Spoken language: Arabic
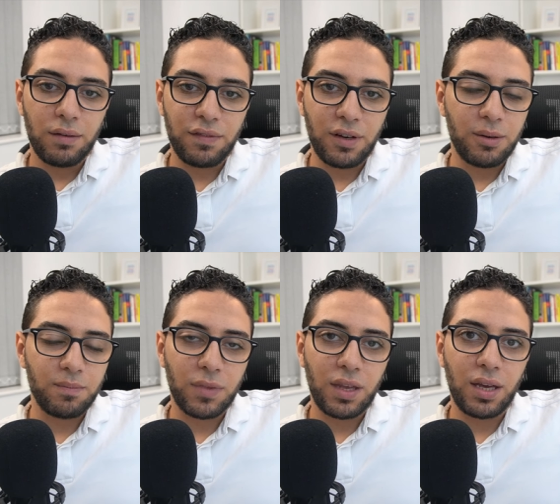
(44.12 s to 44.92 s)
ف
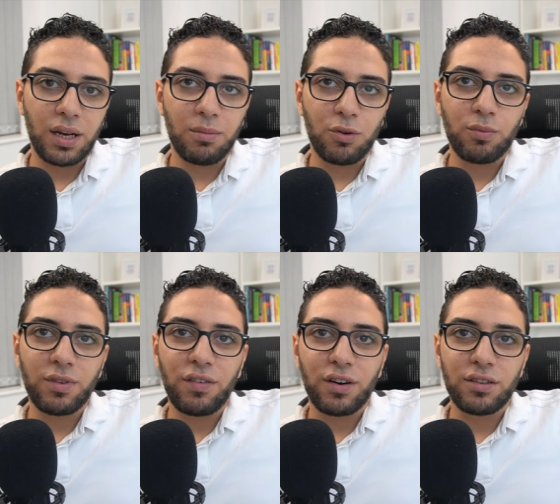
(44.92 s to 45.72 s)
يعني موضوع
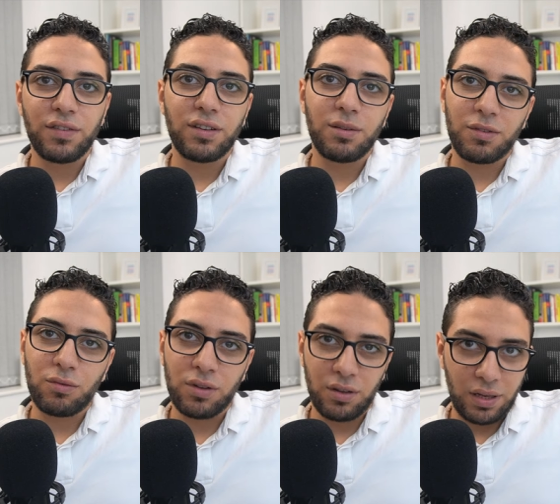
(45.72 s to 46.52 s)
بصراحه فكرت فيه كتير بس
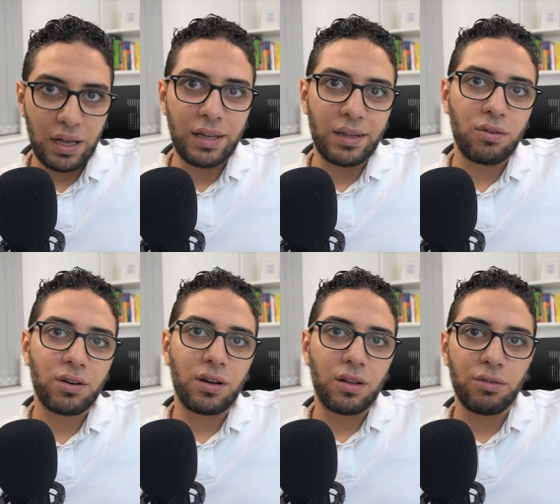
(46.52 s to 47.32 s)
قلت
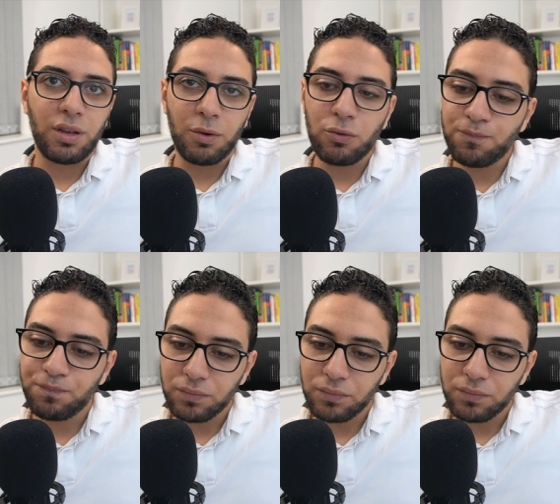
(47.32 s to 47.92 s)
نتوكل على الله ونعمله